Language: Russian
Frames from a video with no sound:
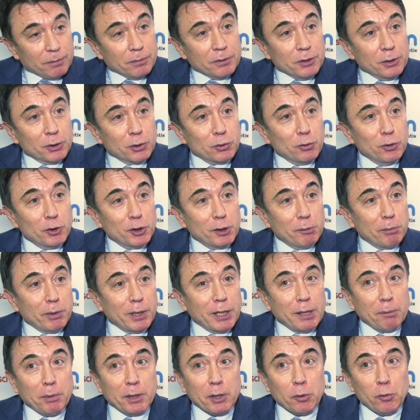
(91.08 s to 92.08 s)
дискуссия
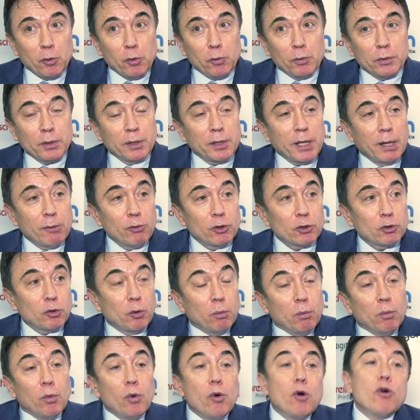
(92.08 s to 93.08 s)
была по поводу того,
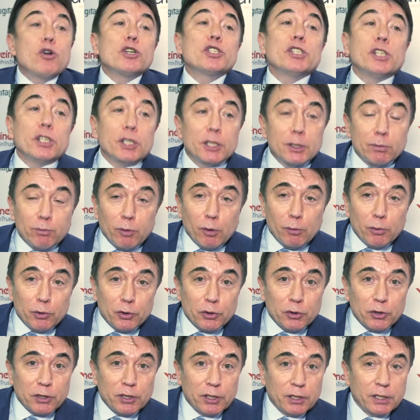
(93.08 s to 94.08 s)
что можно ли с
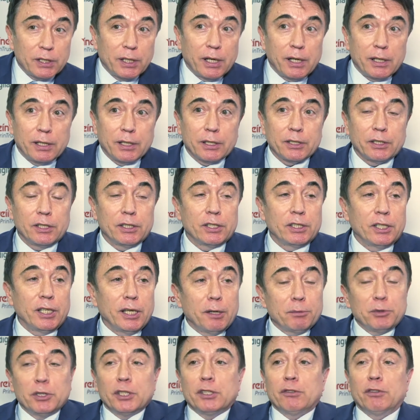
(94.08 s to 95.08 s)
помощью социальных
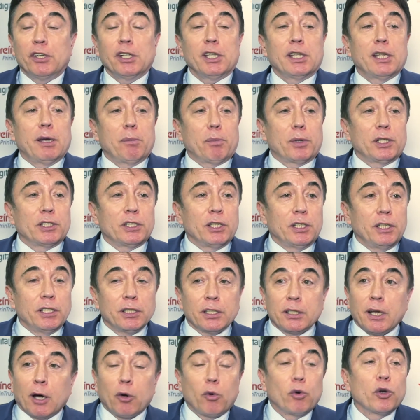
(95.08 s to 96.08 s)
сетей действительно
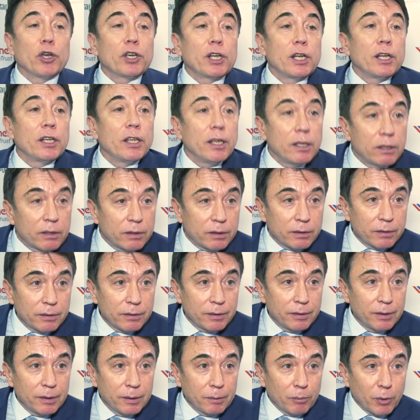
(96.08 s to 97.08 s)
определить, какой клиент
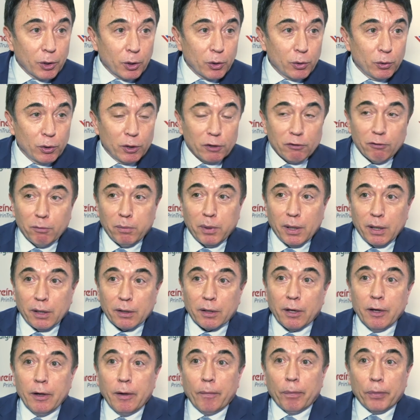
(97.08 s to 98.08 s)
приходит в
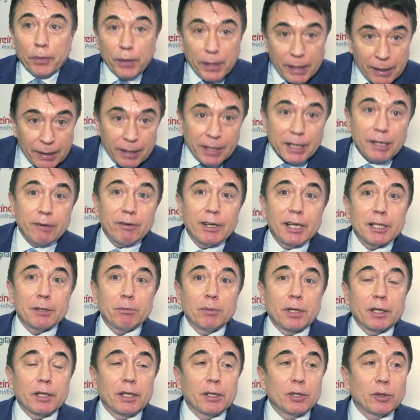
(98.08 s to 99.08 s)
банк. Да,
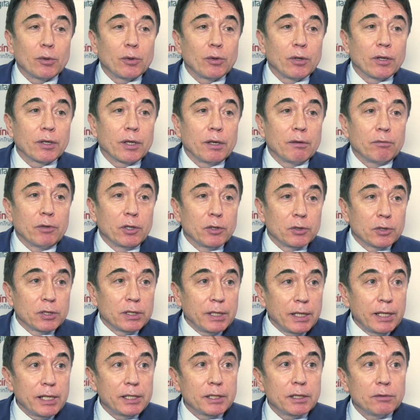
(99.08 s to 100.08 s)
говорят маркетологи, вы
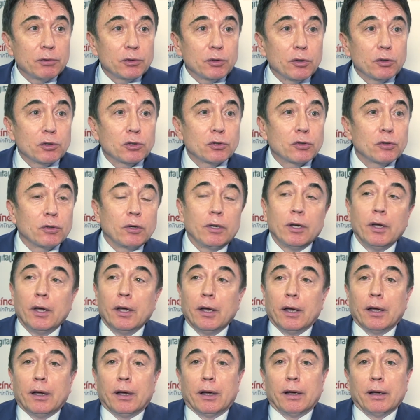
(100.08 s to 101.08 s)
узнаете все, что
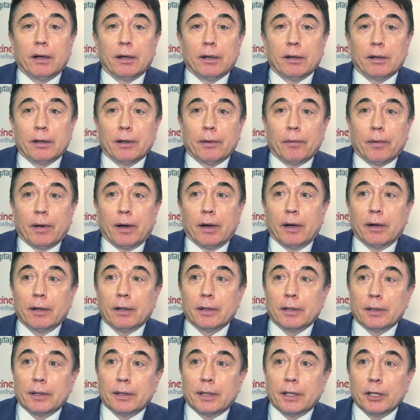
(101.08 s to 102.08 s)
а,
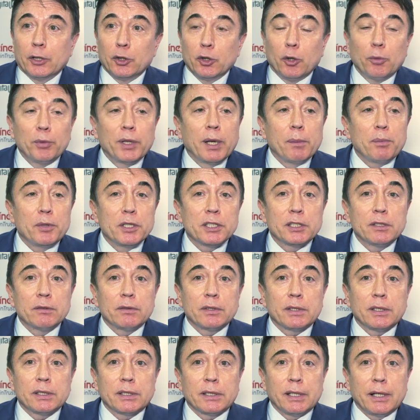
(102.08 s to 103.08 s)
а о нем
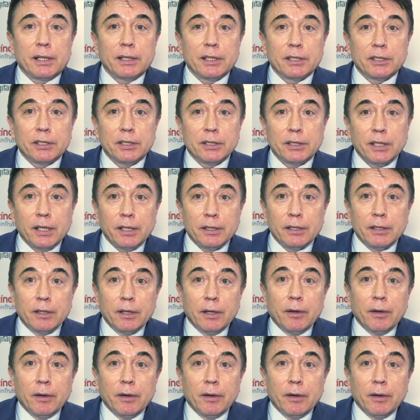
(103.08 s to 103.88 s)
написано в социальных сетях,